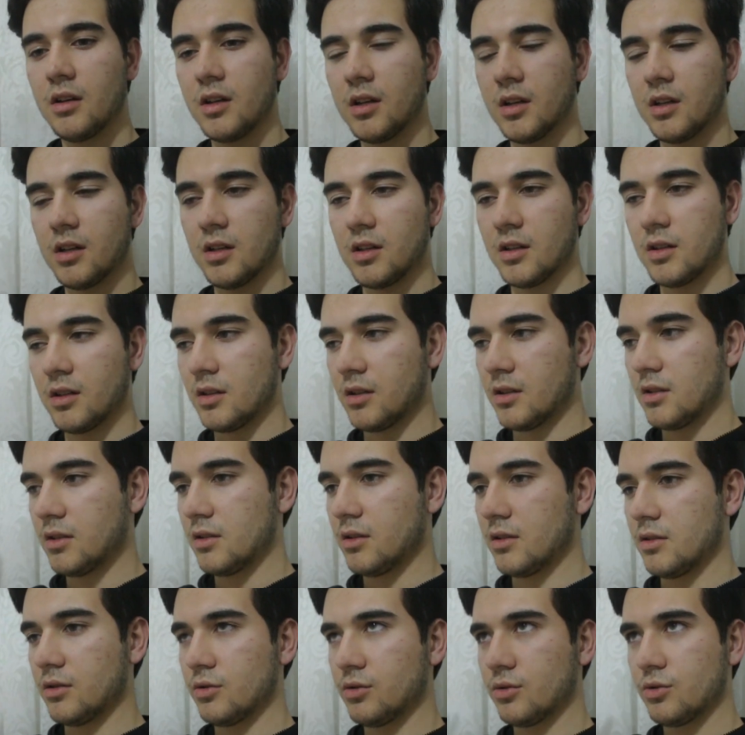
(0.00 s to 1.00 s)

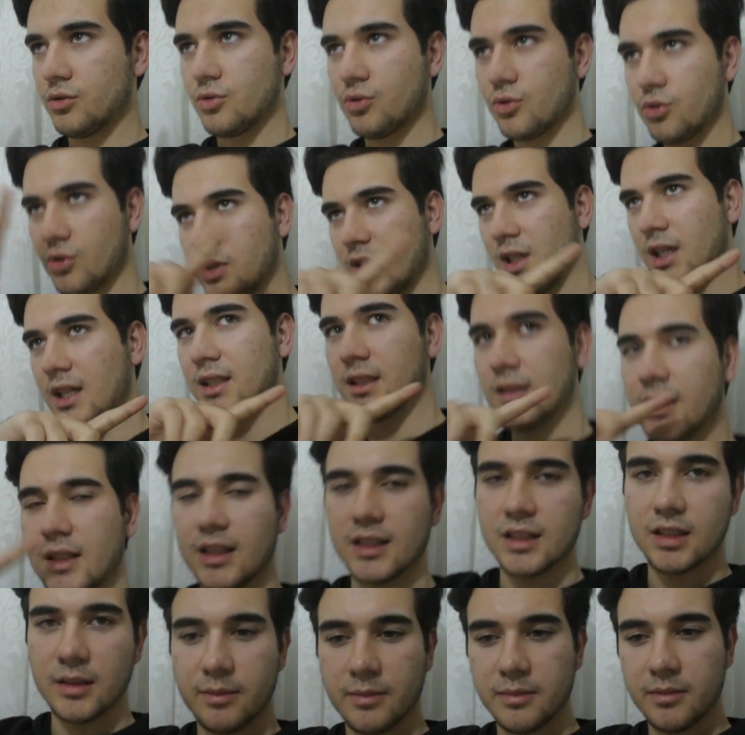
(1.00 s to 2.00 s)
Ee, şu
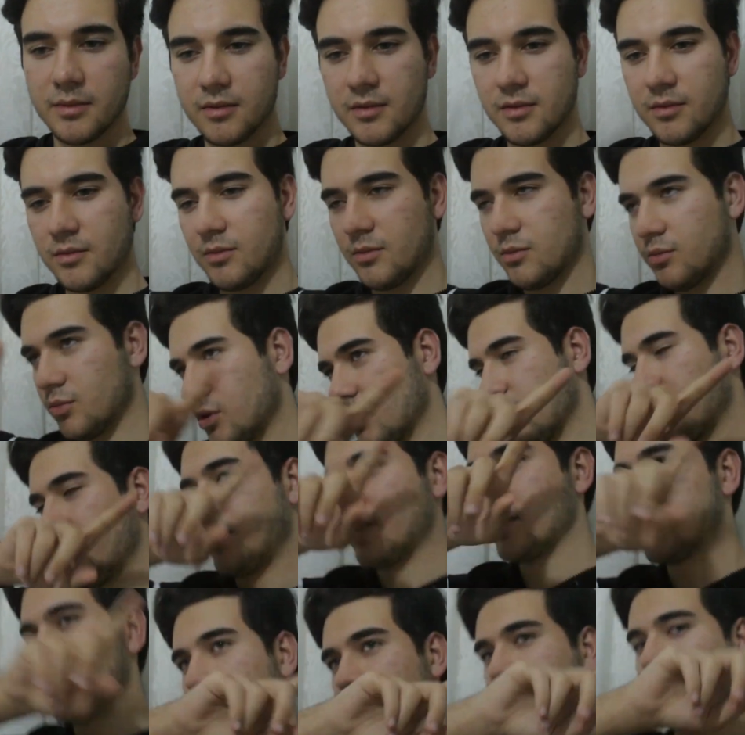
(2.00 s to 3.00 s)
kartlarda
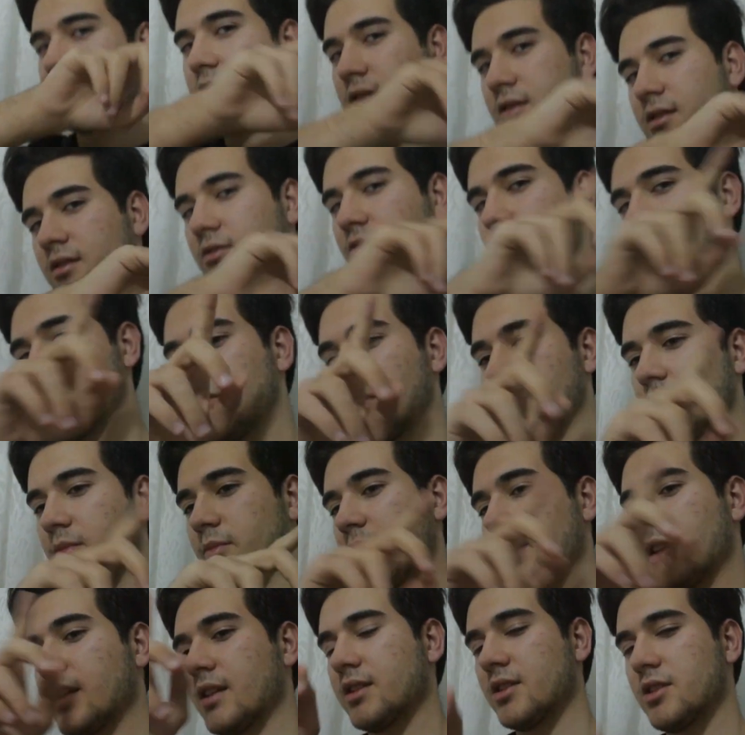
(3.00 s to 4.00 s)
bulabilirsiniz. Şu an
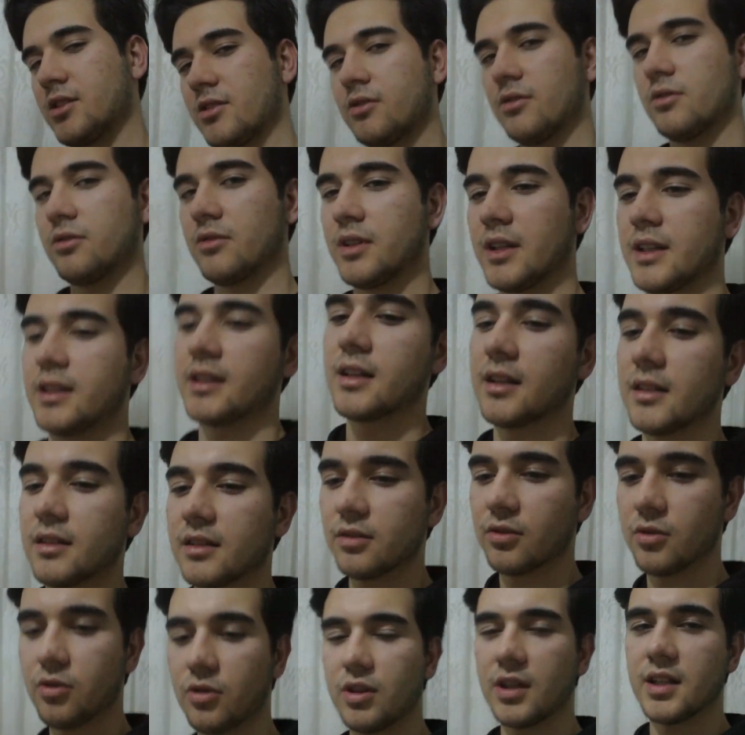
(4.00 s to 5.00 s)
belki çıkıyor
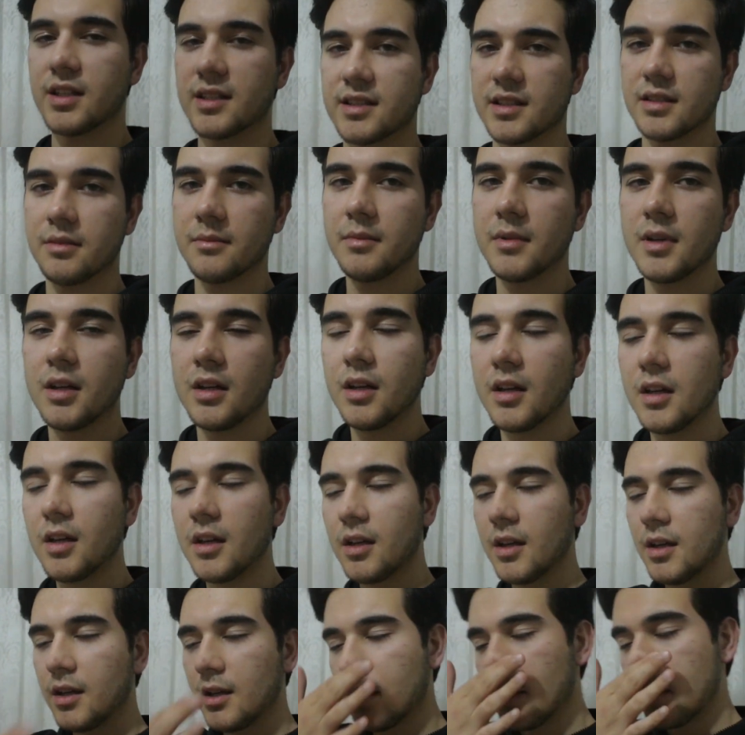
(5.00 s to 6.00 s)
ekranda koyarsam.
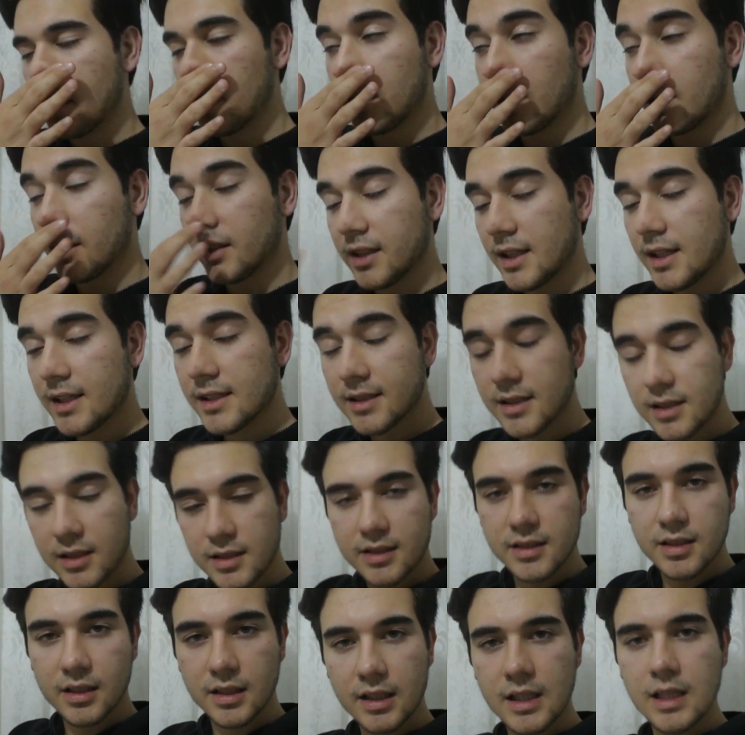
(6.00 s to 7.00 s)
Ee, neyse
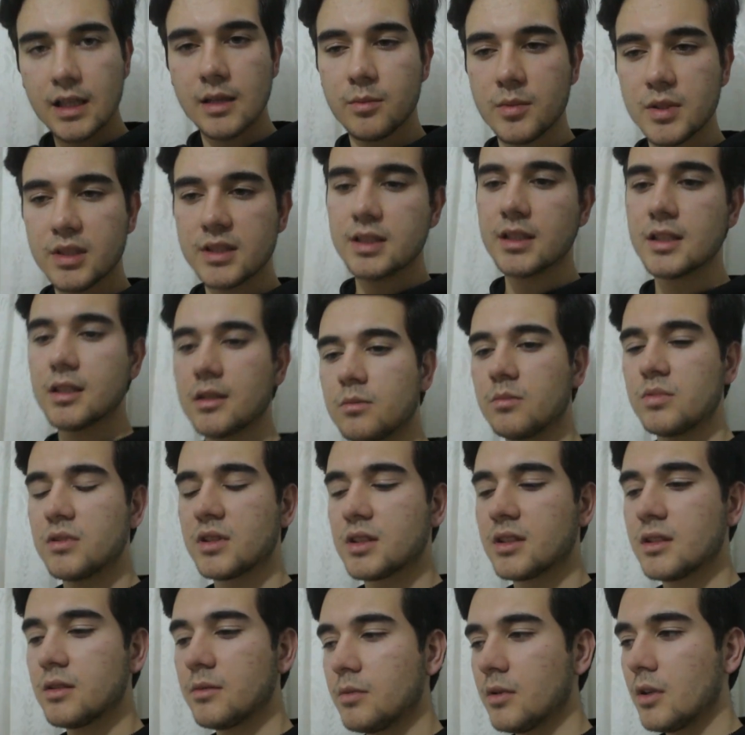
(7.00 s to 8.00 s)
işte GMX'e
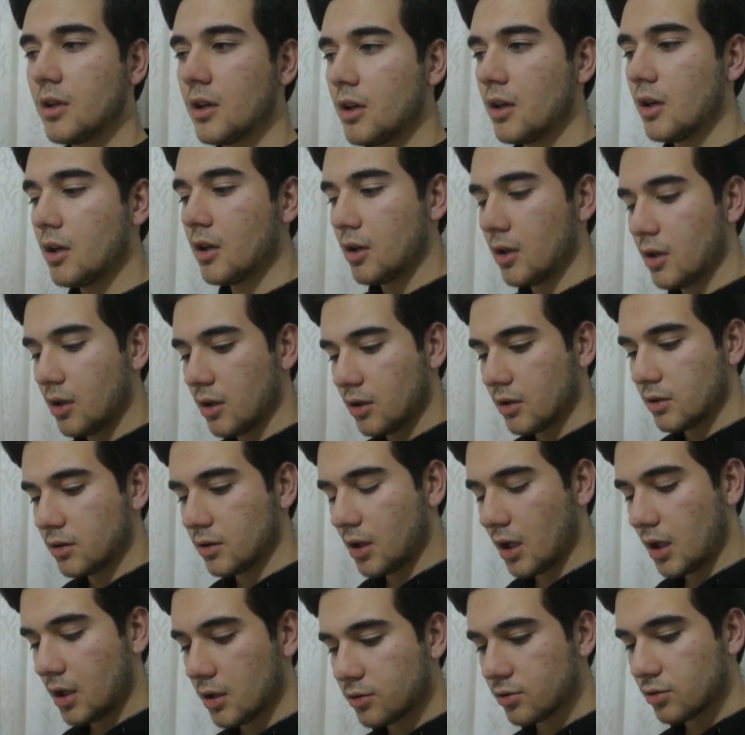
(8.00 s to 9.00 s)
gitmiştim.
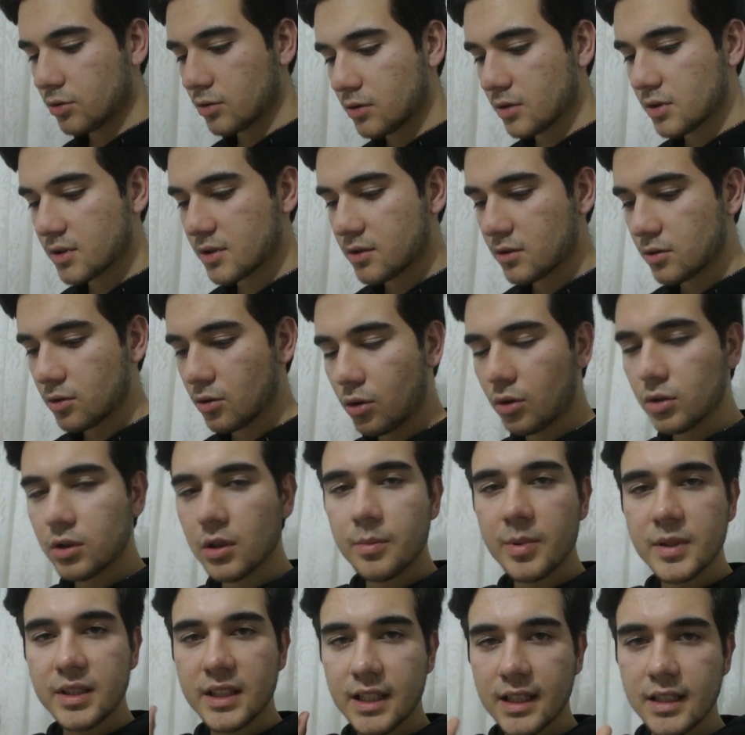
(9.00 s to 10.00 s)
Daha sonrasında
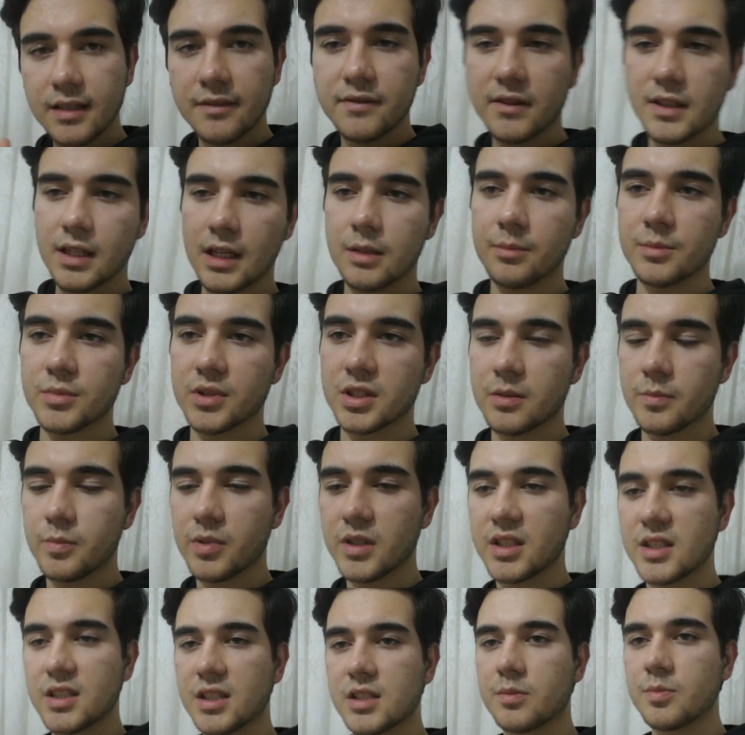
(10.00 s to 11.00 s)
ona bir telif gelmişti
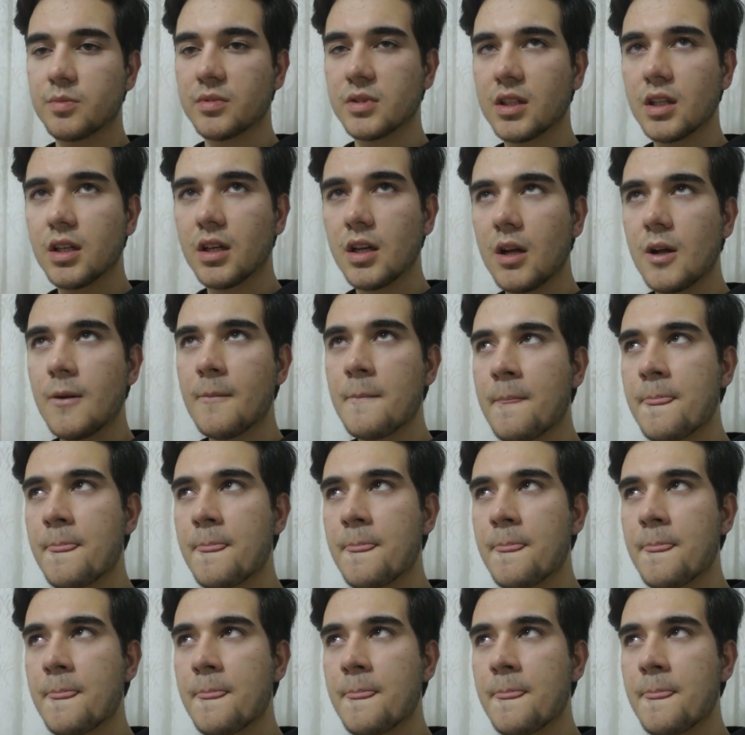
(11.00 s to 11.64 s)
bir kısmında.